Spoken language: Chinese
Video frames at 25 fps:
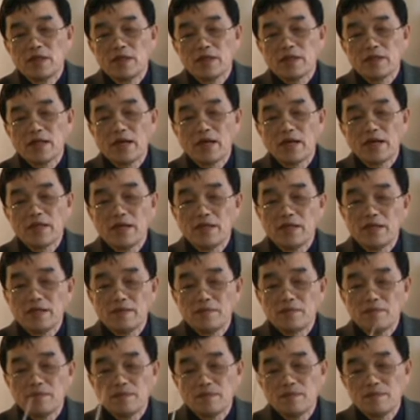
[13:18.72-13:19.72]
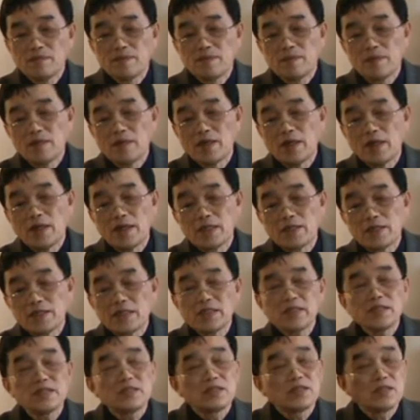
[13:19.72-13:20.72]
太一，呃，
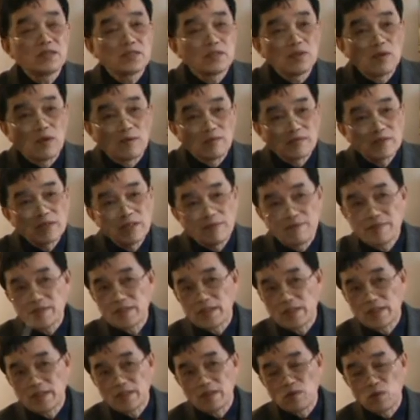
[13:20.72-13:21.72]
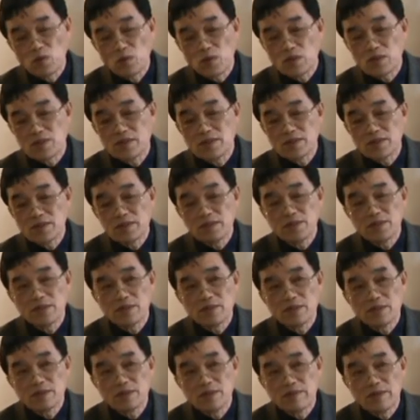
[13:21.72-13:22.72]
心智就是我们前面讲的洛斯，
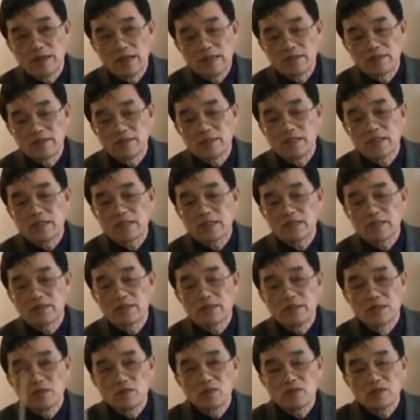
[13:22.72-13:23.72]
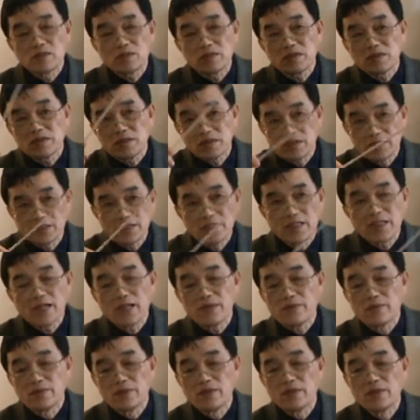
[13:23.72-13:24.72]
对吧？第二层的洛斯是希腊
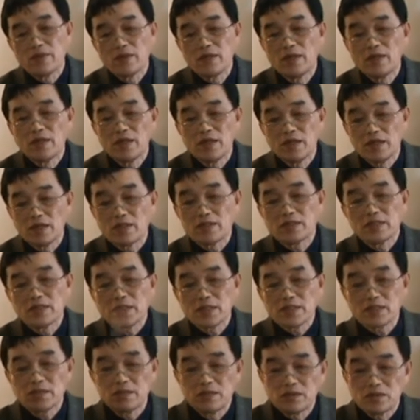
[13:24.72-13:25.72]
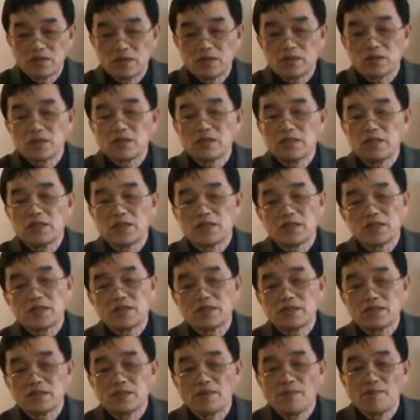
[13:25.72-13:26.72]
语，呃，实际上就是心
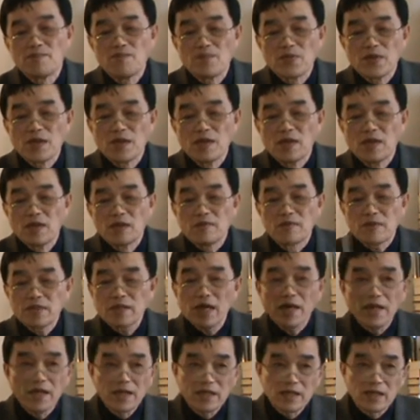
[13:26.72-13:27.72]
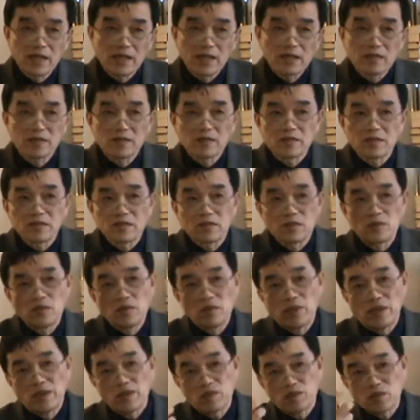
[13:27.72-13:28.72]
智。那么太一呢，就是
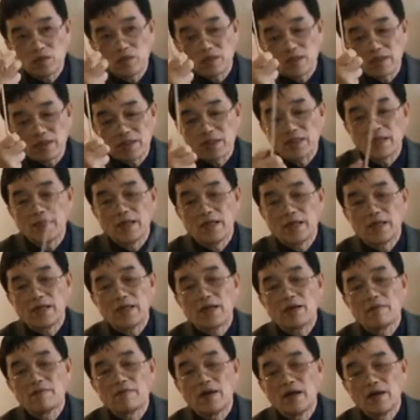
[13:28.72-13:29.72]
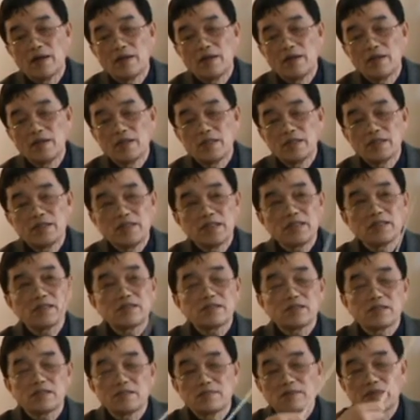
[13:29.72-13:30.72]
原初的这个能量嘛。心
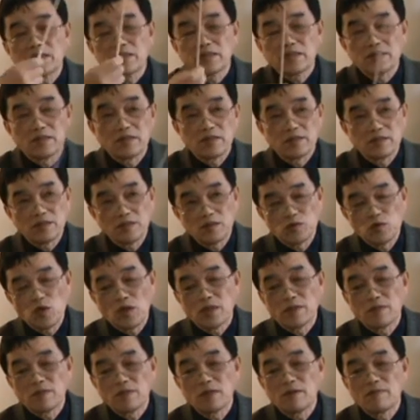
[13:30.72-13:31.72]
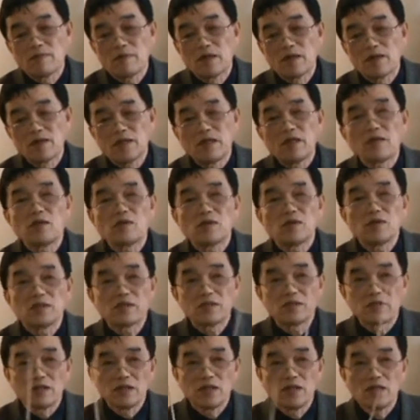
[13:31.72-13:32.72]
智什么是是创造嘛？灵魂
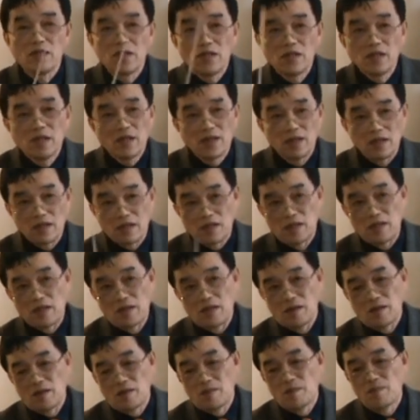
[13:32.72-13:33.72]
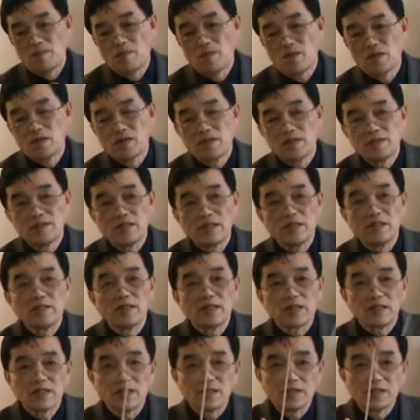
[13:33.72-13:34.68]
是，呃，人的